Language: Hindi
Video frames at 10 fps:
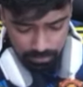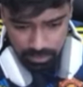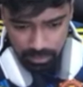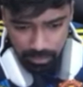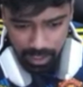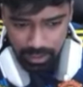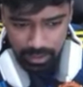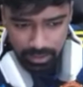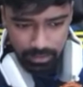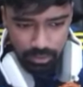मतलब आया
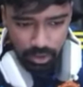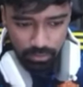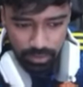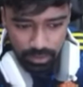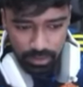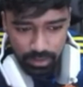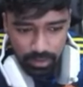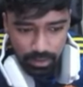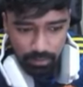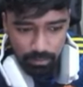है टीम से ऑफर
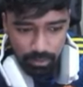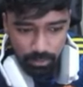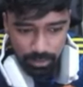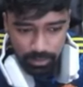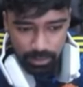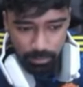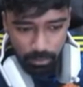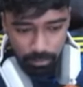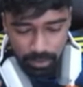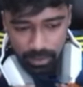बट वो मतलब ऐसा
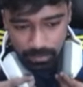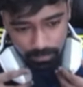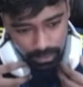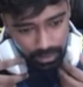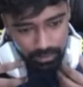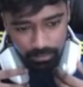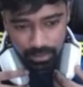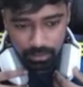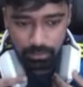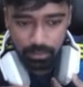प्रॉपर टीम दी है
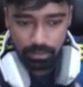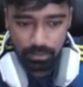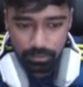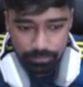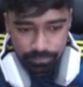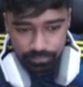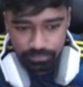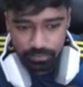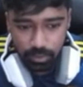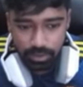मतलब वो
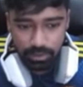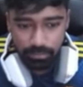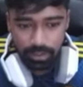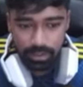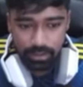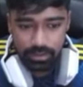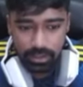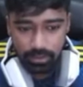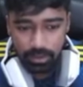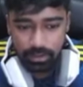दो तीन प्लेयर
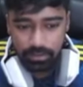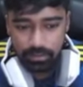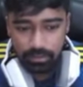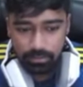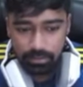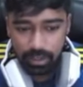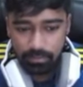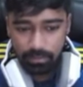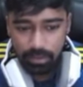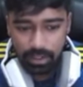स्टीवन साथ
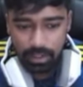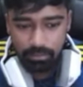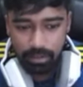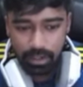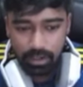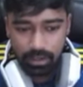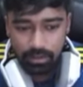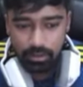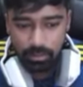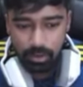में मिलकर टीम बना रहे
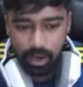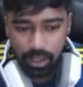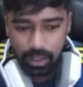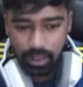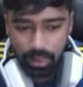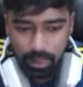तो मेरे को आया है